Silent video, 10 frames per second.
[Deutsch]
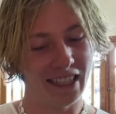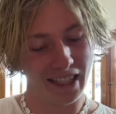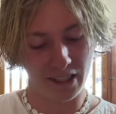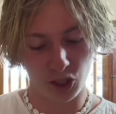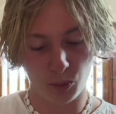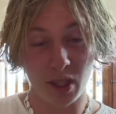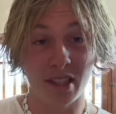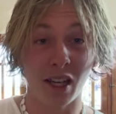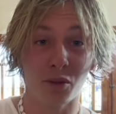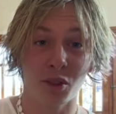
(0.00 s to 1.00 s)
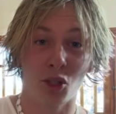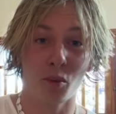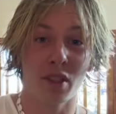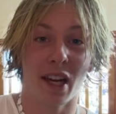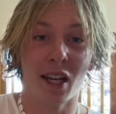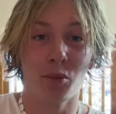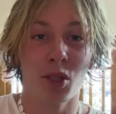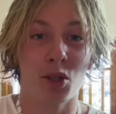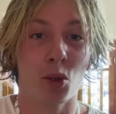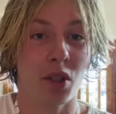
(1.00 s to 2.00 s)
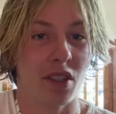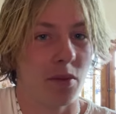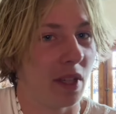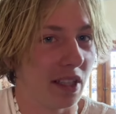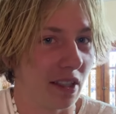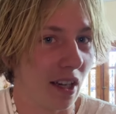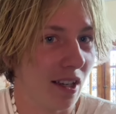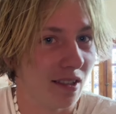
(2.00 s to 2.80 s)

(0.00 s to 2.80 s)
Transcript: Also speziell auf die Kommentare bezogen ist es mir nicht egal.